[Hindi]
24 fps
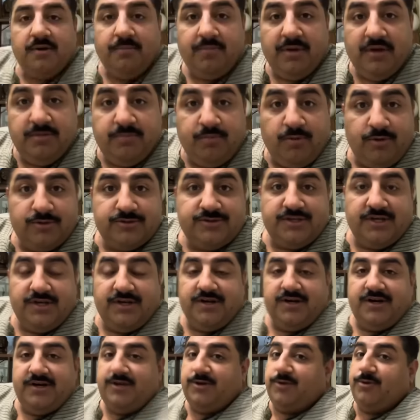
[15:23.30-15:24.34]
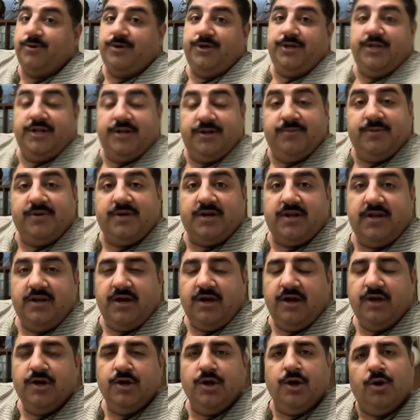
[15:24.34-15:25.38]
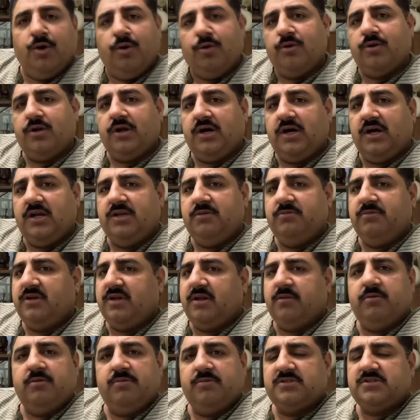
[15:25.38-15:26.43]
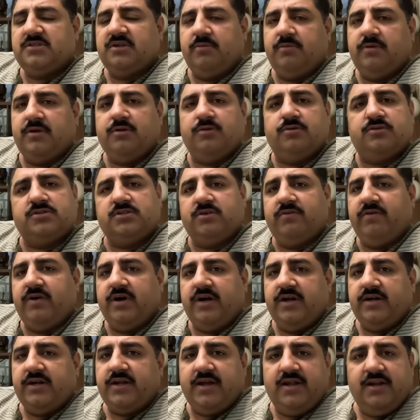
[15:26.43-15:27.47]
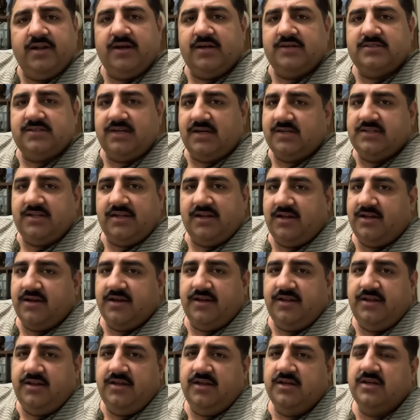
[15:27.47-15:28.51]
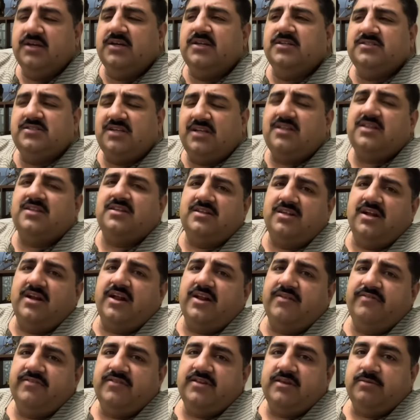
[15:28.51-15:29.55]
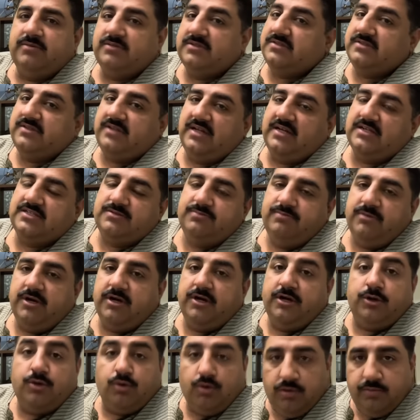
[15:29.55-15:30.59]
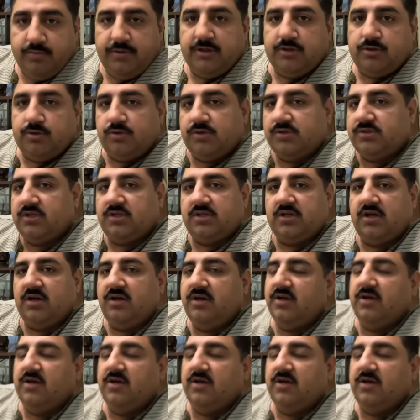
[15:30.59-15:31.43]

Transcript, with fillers: भाई पहुंच गए घर और डिनर भी कर लिया और आने में में बस हमारे को सवा घंटा ही लगा ज़्यादा देर लगी नहीं चलता चलता ट्रैफिक था बस लास्ट में आके टोल पे थोड़ा सा था